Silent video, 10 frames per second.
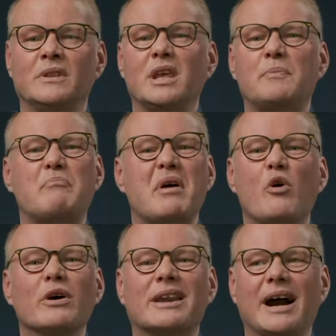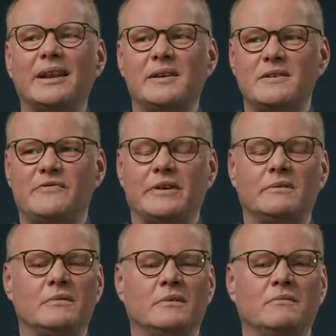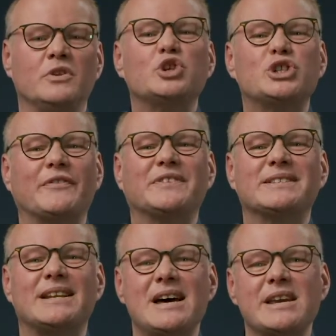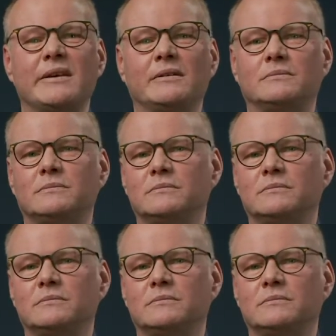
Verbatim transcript: Ich brauche keine Hilfe. Ich schaffe das alleine.